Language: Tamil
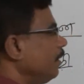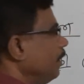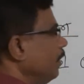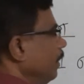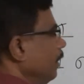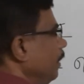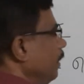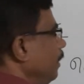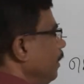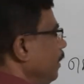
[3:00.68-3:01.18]

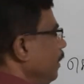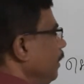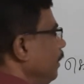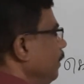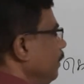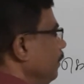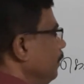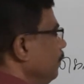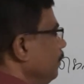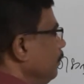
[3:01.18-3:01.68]
கன்றை
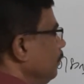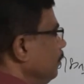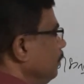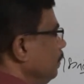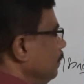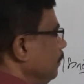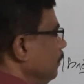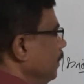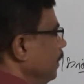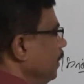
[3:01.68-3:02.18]

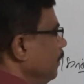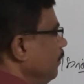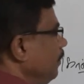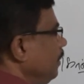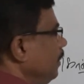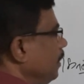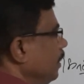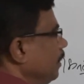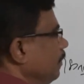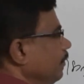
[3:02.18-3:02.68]
மனைவி
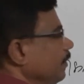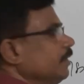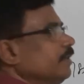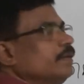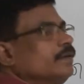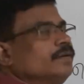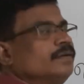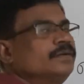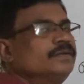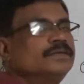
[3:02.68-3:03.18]
கணவன்
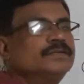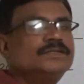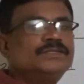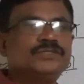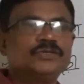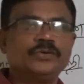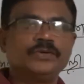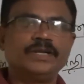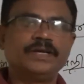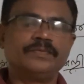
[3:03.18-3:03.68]

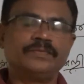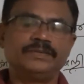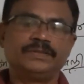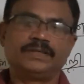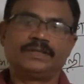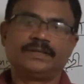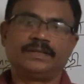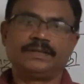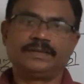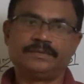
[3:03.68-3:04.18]
ஜோடியாக
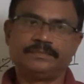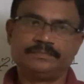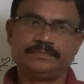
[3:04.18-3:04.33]
வந்திருக்காங்க